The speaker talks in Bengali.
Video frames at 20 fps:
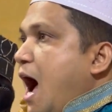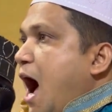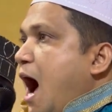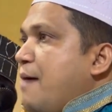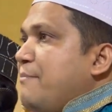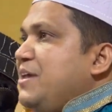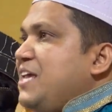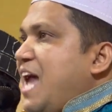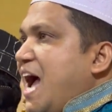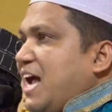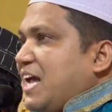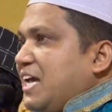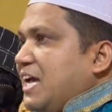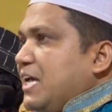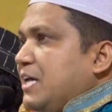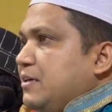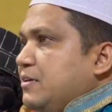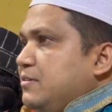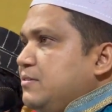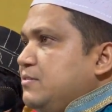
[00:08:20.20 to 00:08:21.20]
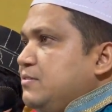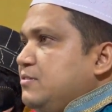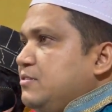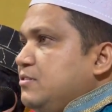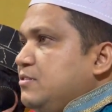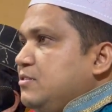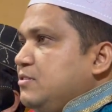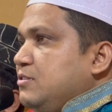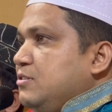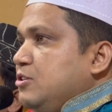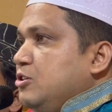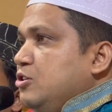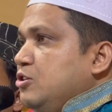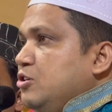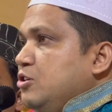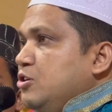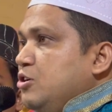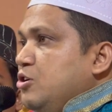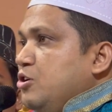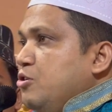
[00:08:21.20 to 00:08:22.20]
আমি আগে
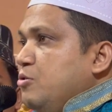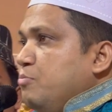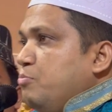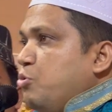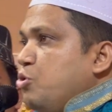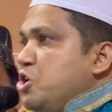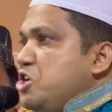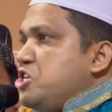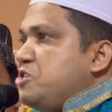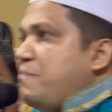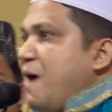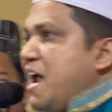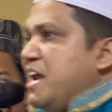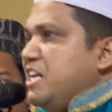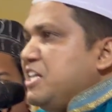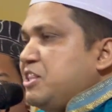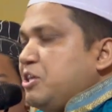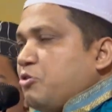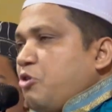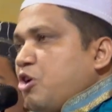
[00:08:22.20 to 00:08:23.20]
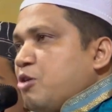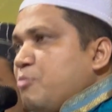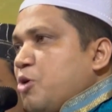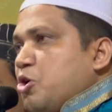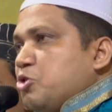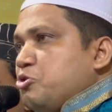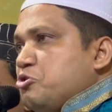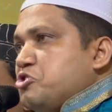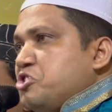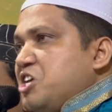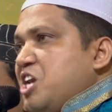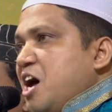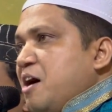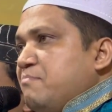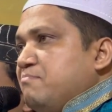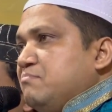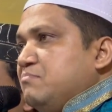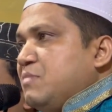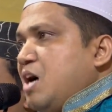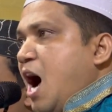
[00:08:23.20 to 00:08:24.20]
পুলিশ বাহিনীতে কর্মরত ছিলাম
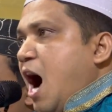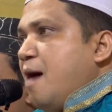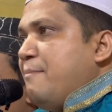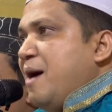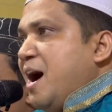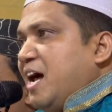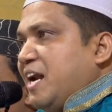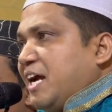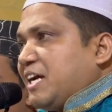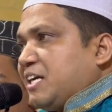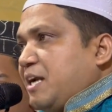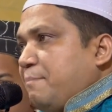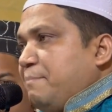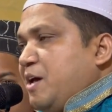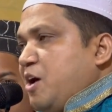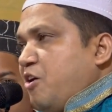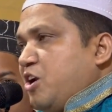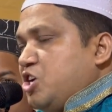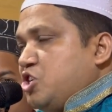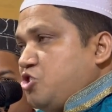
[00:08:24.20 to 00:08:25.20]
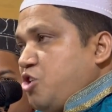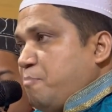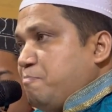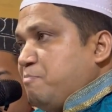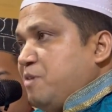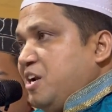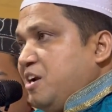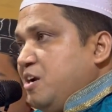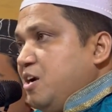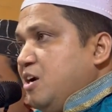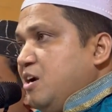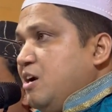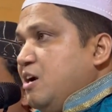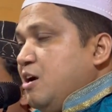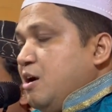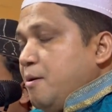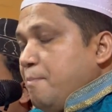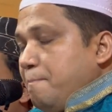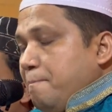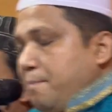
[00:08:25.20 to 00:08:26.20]
আমার একটা বেয়ারি স্বপ্নের
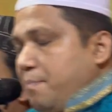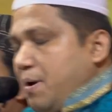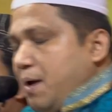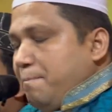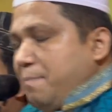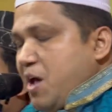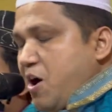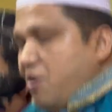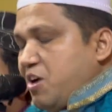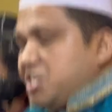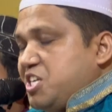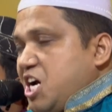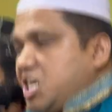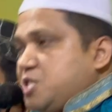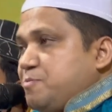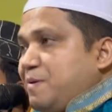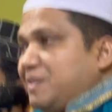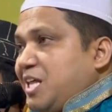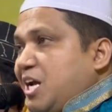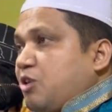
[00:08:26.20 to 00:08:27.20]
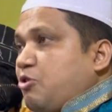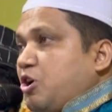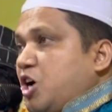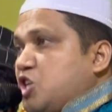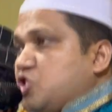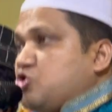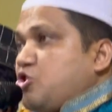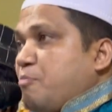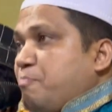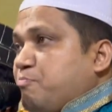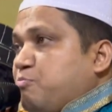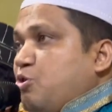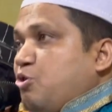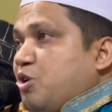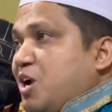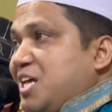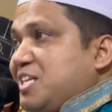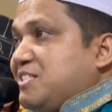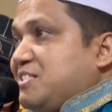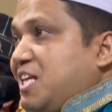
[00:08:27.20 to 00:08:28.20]
বেয়ারি হাসপাতাল করার স্বপ্ন
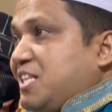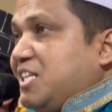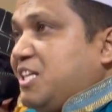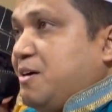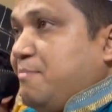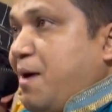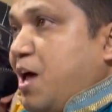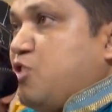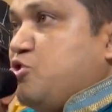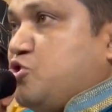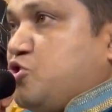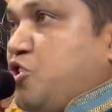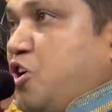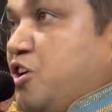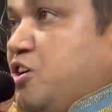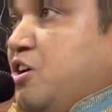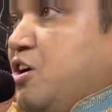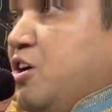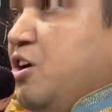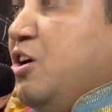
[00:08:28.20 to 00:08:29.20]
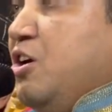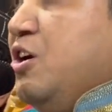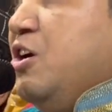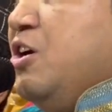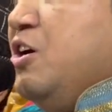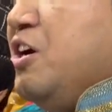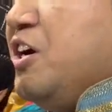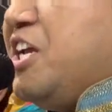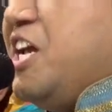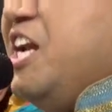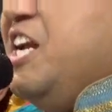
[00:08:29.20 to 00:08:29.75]
রাস্তা থেকে মানুষজনকে